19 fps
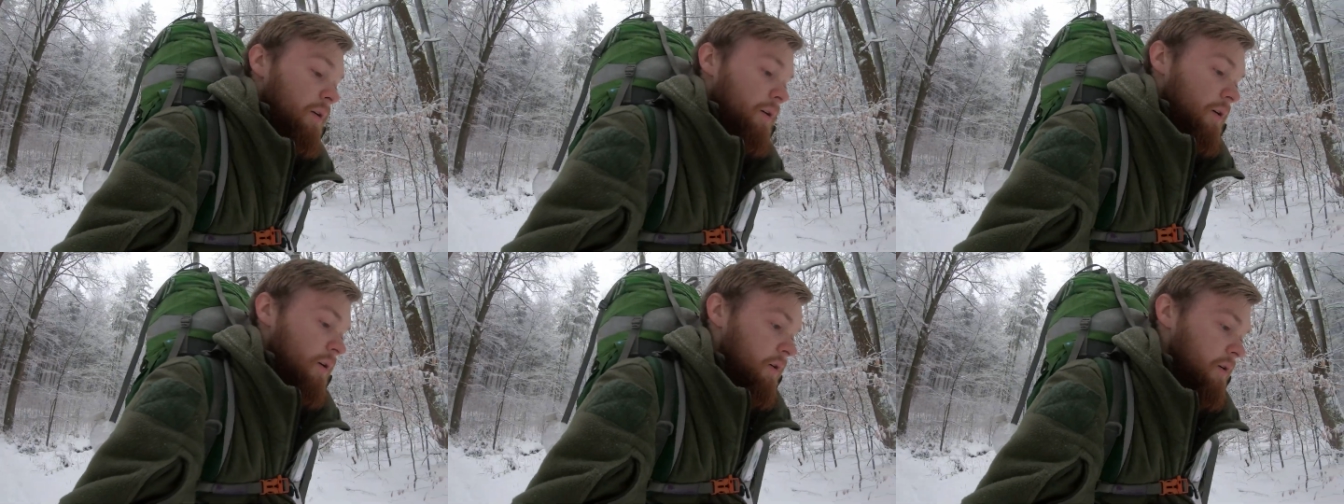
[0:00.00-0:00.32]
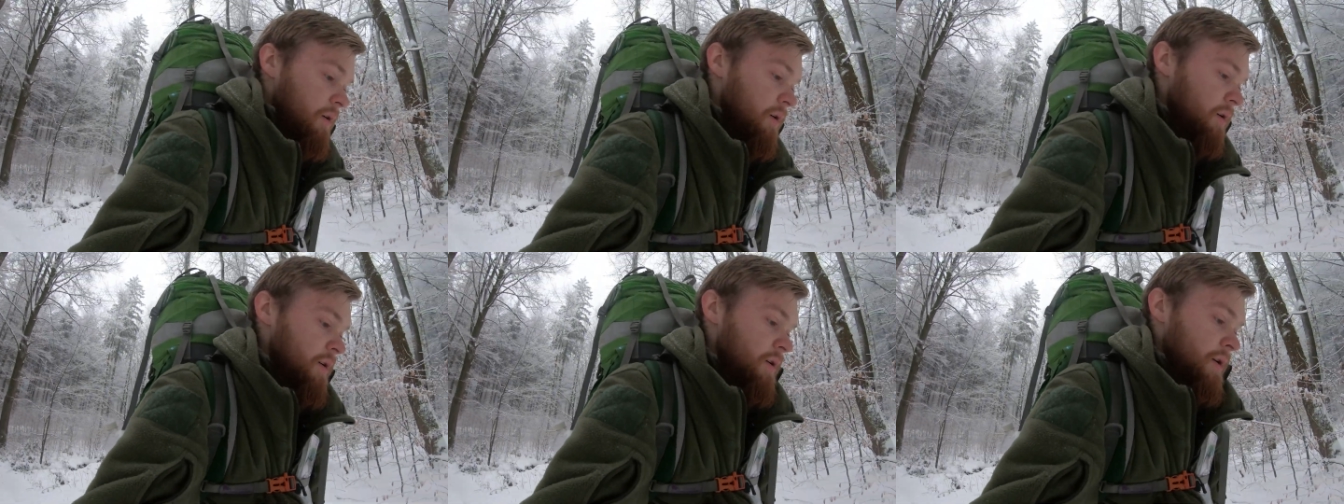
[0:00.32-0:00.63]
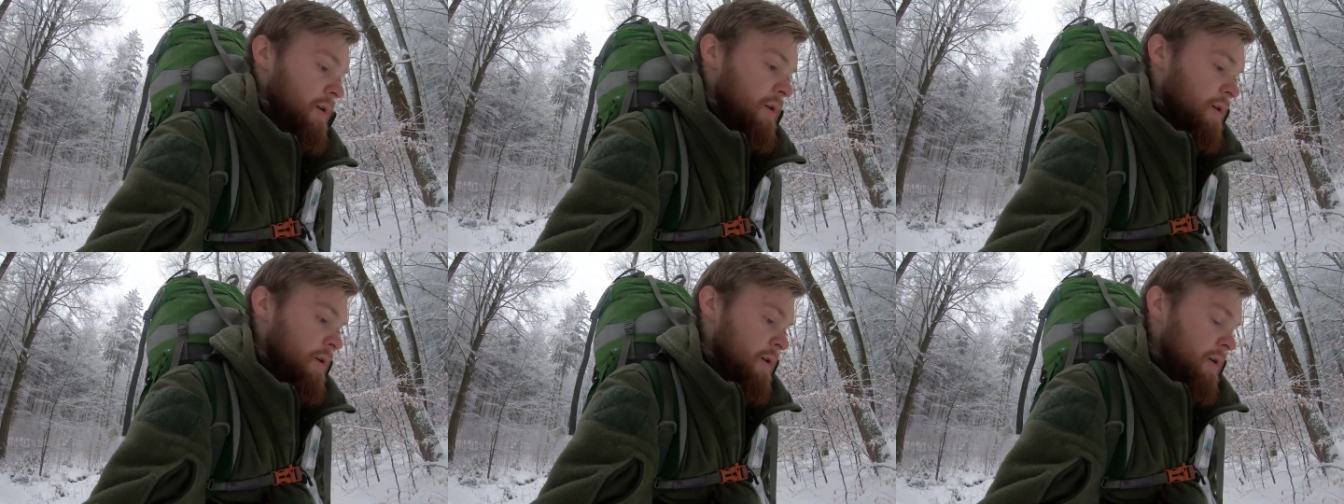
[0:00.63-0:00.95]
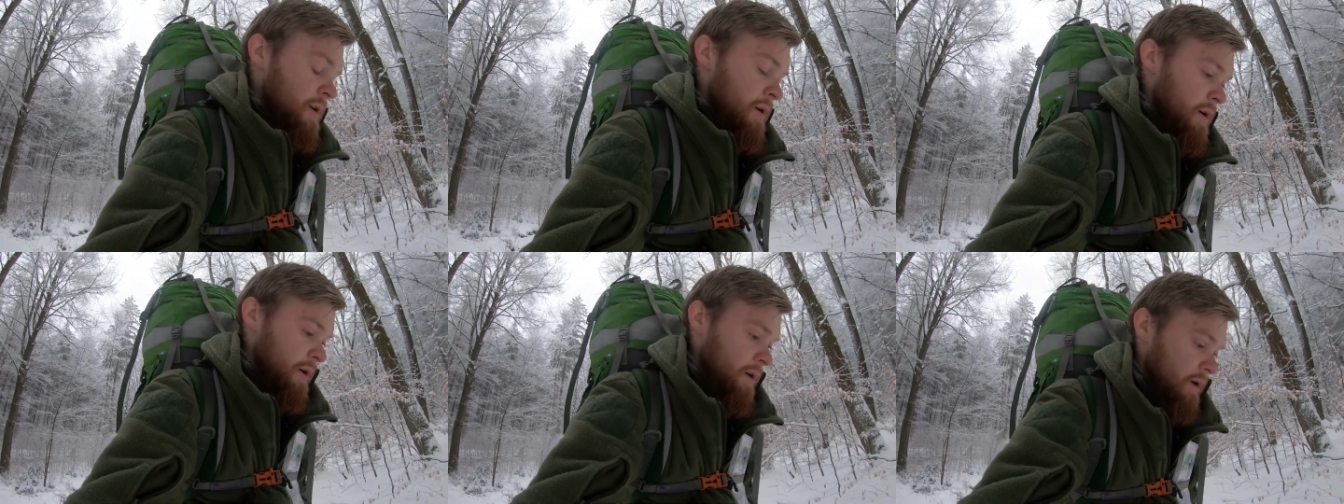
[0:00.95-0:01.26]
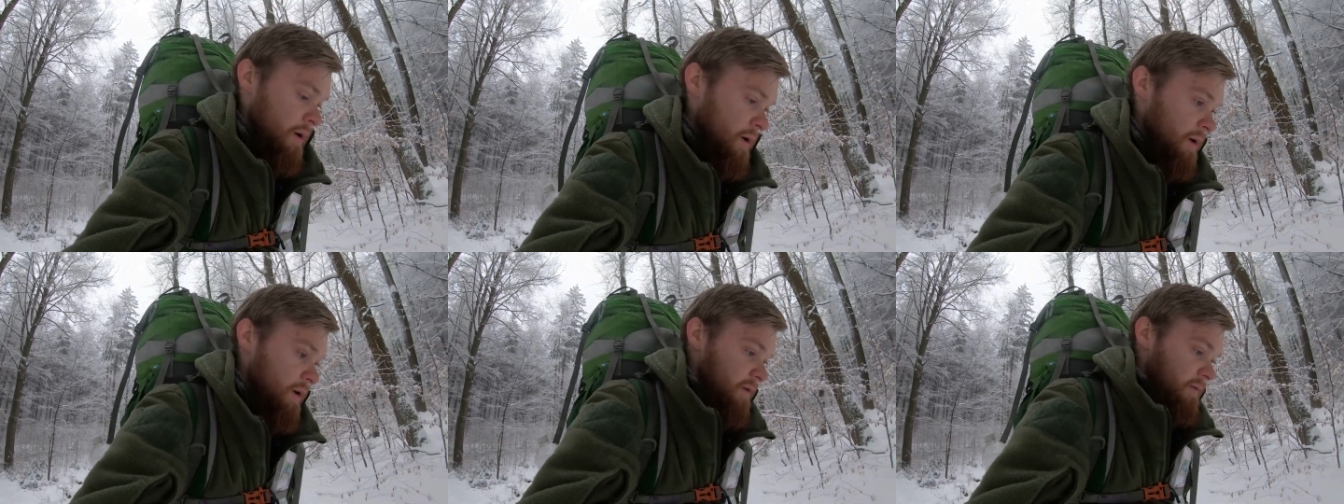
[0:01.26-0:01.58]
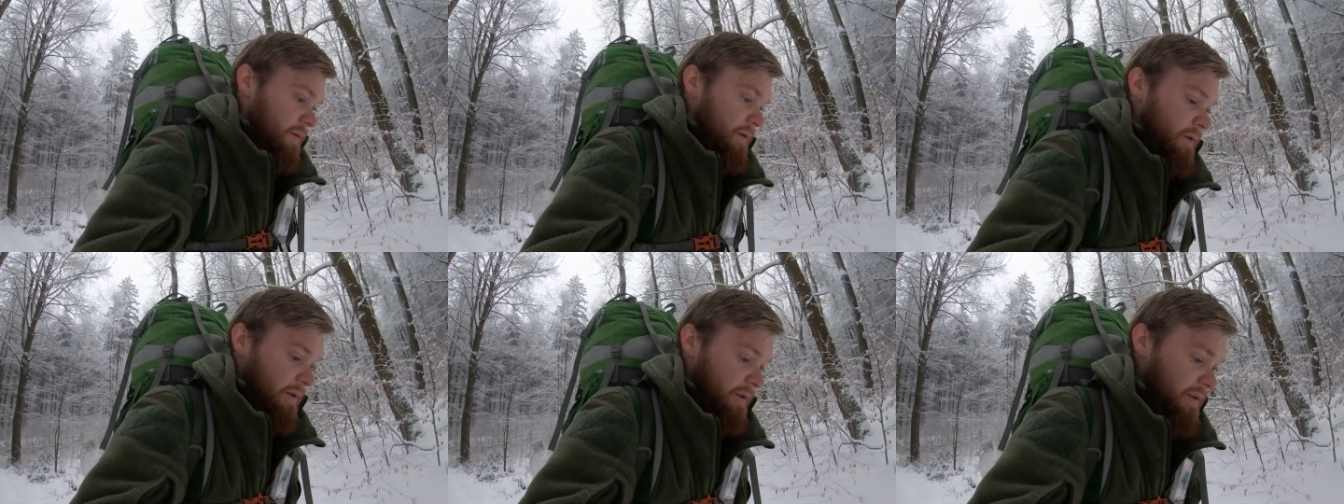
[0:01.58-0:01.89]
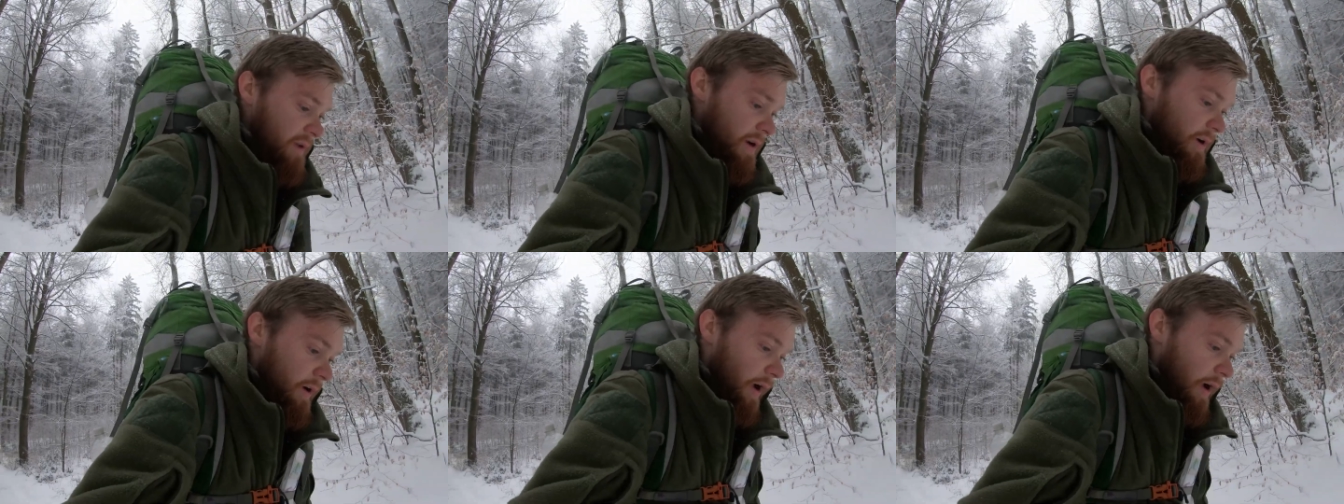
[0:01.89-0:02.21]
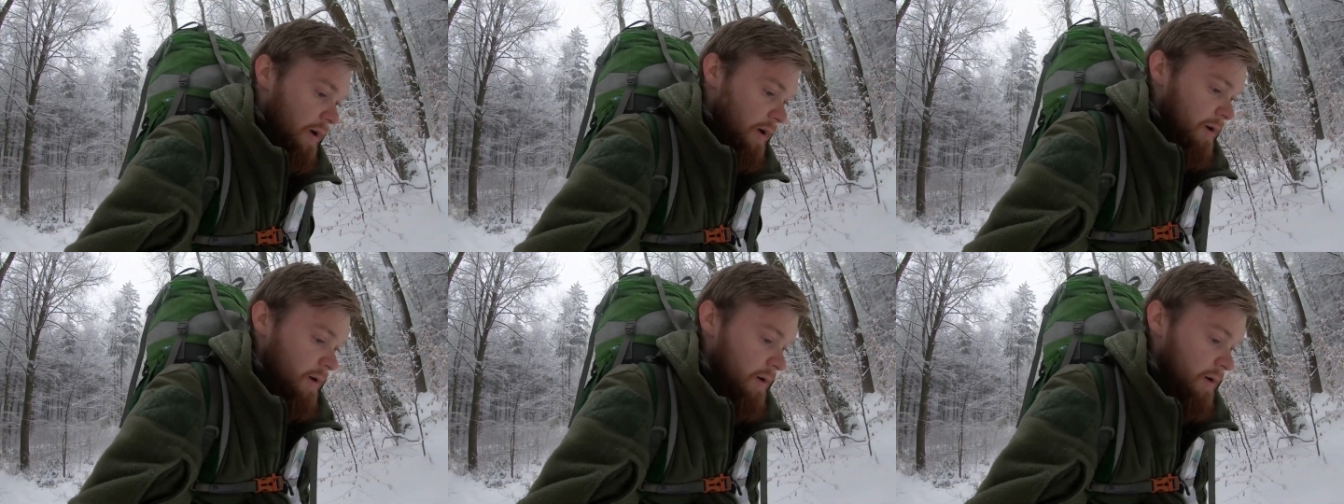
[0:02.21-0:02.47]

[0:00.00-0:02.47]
ja, wie soll ich sagen,